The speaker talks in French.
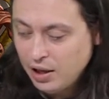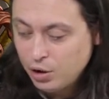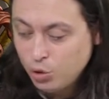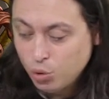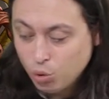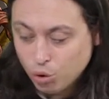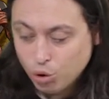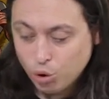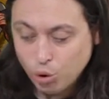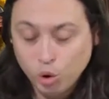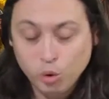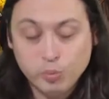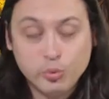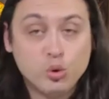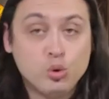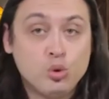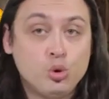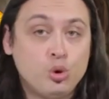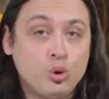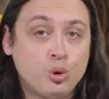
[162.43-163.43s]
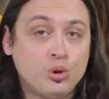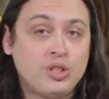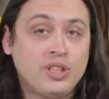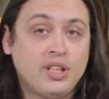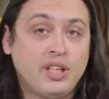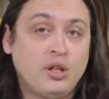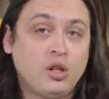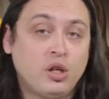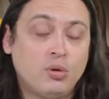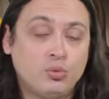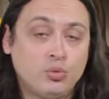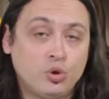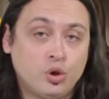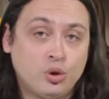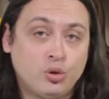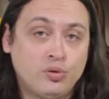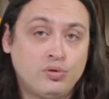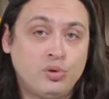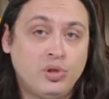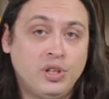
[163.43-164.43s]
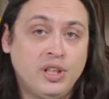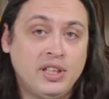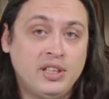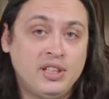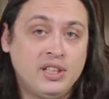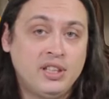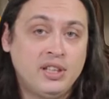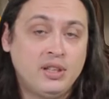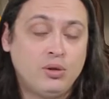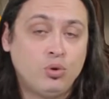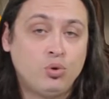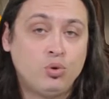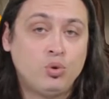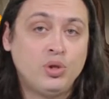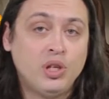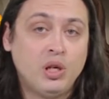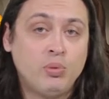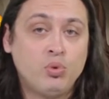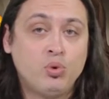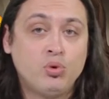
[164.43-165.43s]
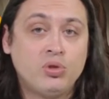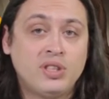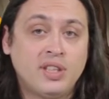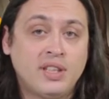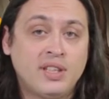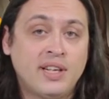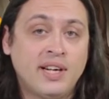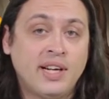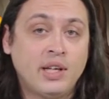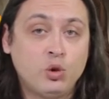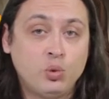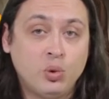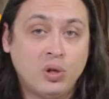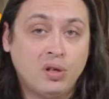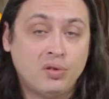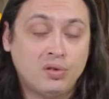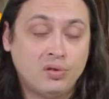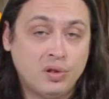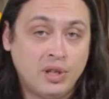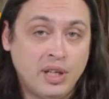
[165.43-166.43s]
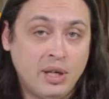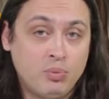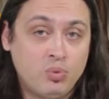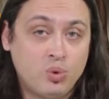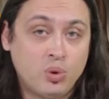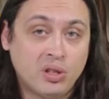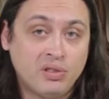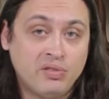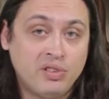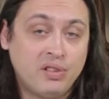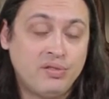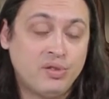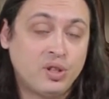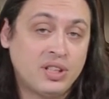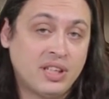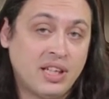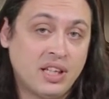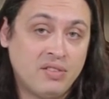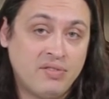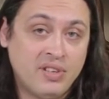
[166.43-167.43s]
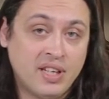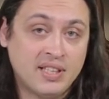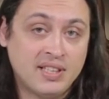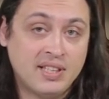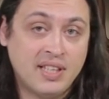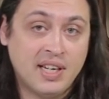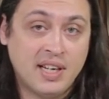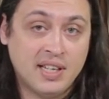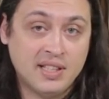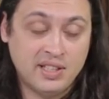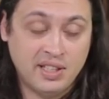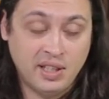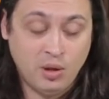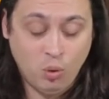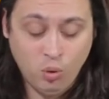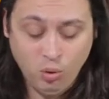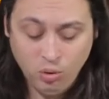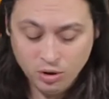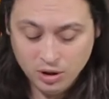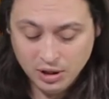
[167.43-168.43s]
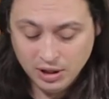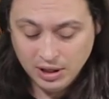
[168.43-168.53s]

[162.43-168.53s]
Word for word: Donc le but du jeu, c'est comme je vous l'ai dit au tout début, c'est de réduire les points de vie de votre adversaire à zéro.